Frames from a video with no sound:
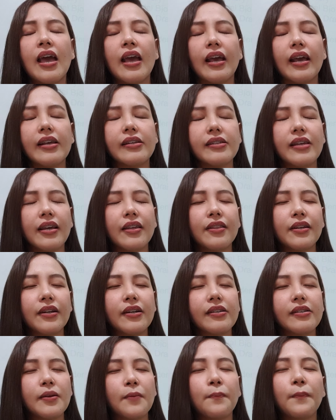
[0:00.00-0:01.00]
Kasi there
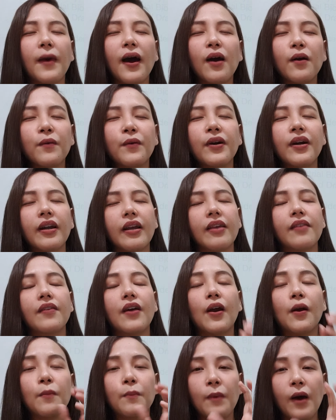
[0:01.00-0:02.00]
is a power in
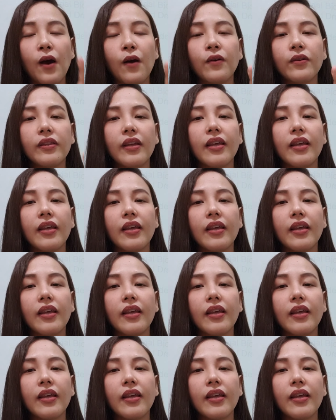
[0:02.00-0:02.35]
our mouth